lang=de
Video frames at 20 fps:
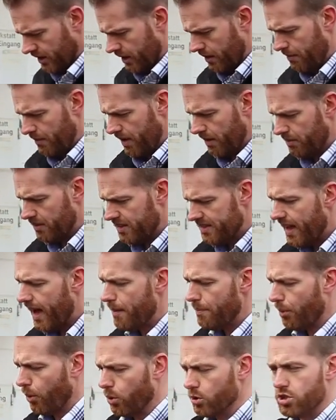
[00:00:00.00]
ähm, eben das
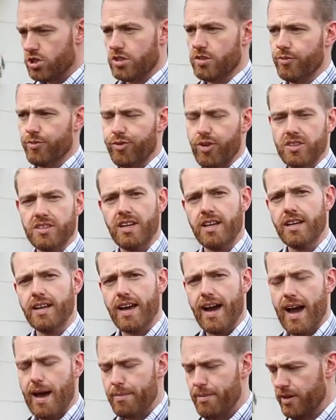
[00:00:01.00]
Abrutschen von den
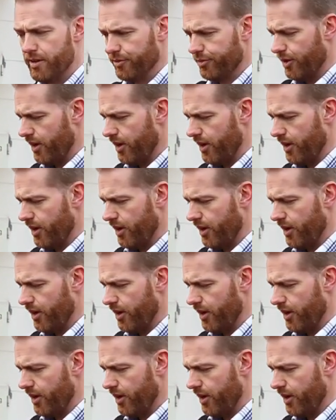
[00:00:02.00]
Gabeln